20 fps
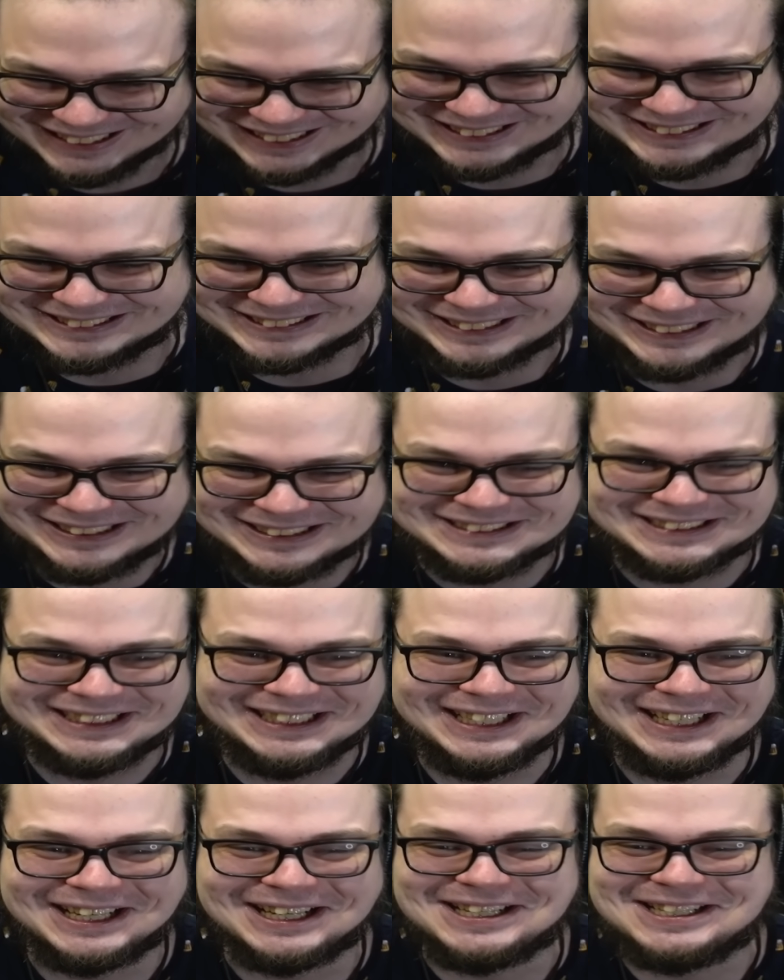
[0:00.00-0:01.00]
раскрыть
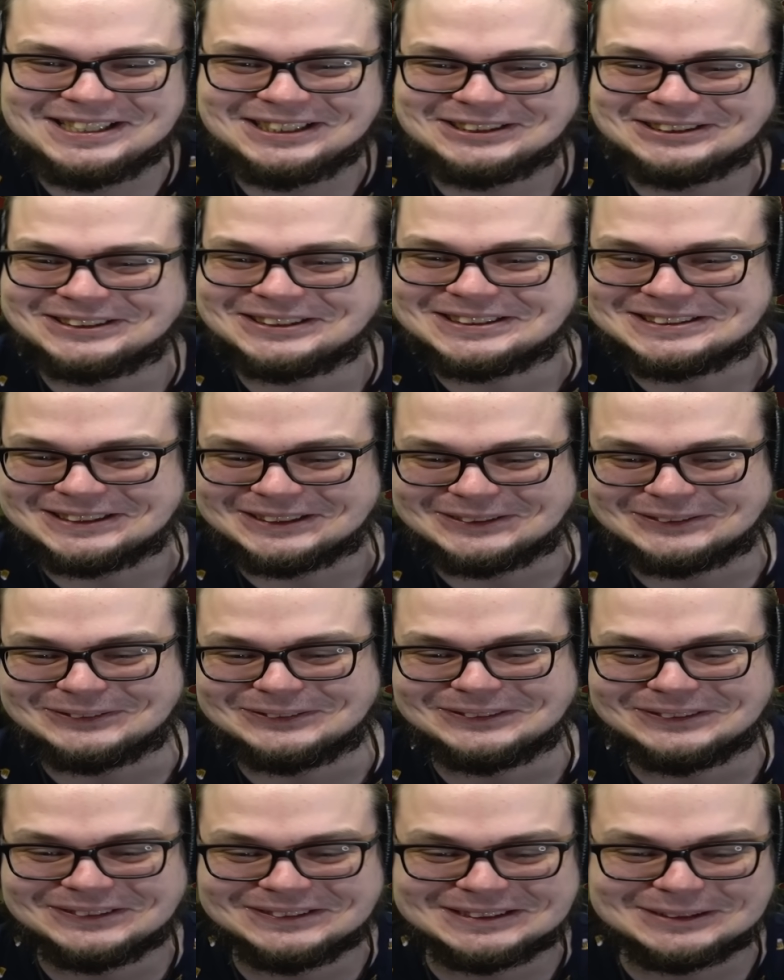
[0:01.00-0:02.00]
личность
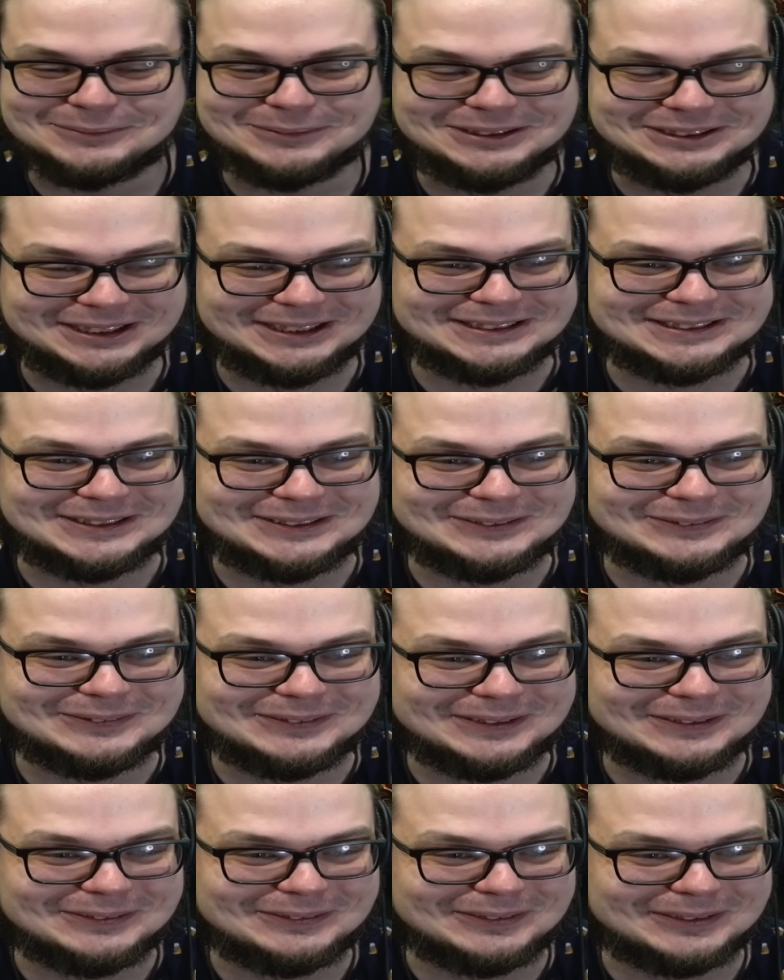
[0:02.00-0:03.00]
эту замечательную,
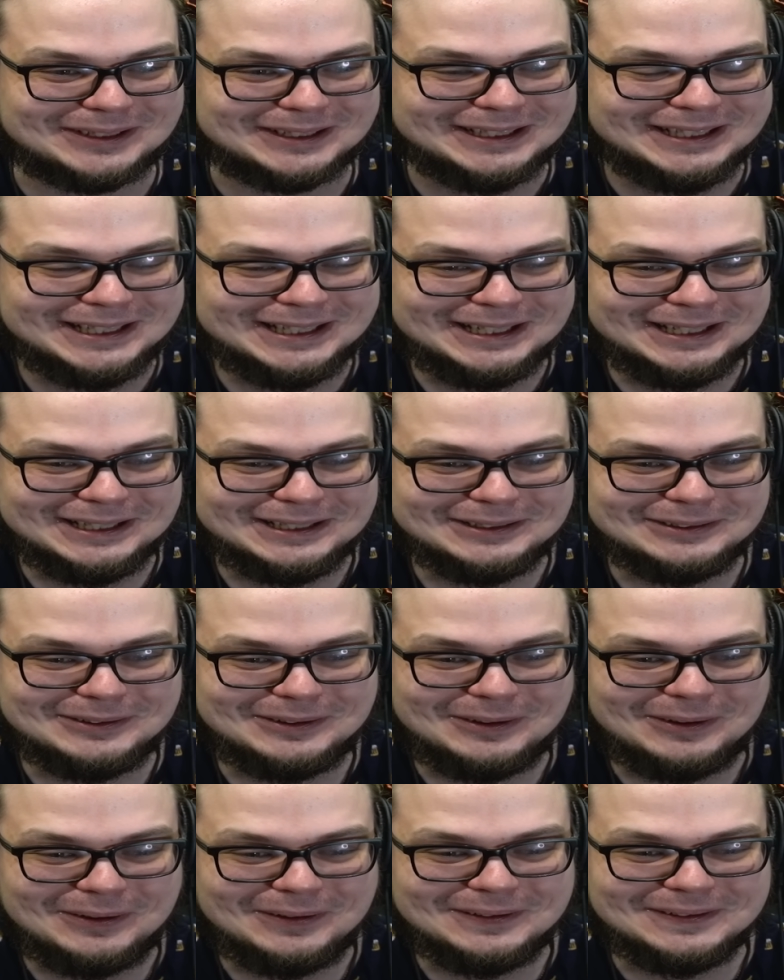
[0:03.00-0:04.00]
которая...
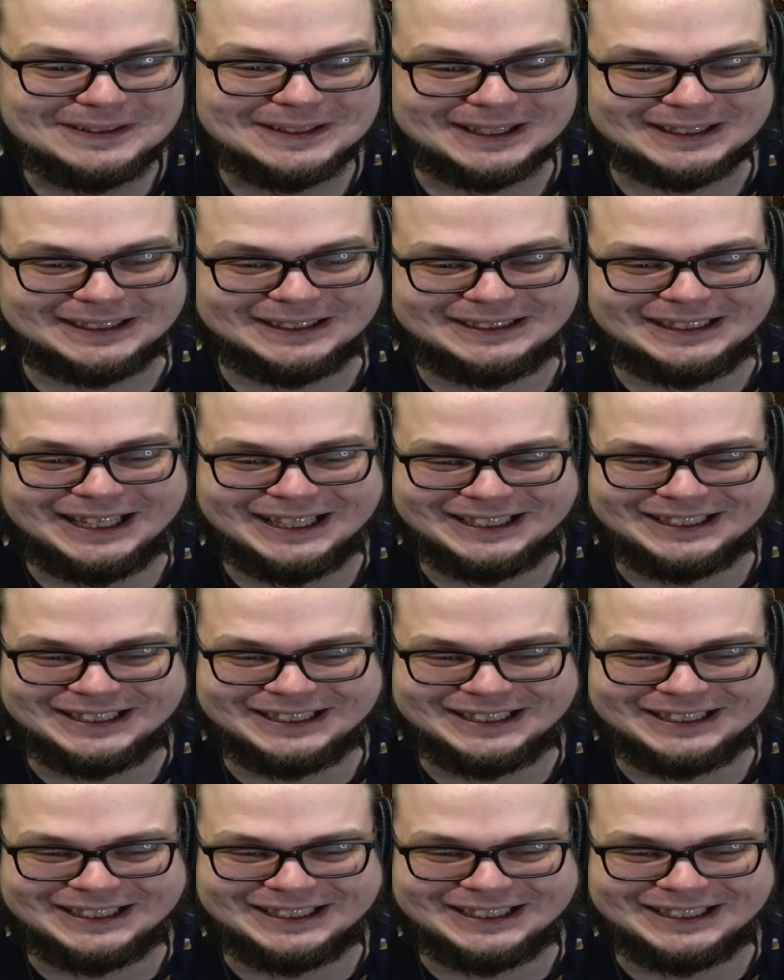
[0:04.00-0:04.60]
Игровую. Да-да-да,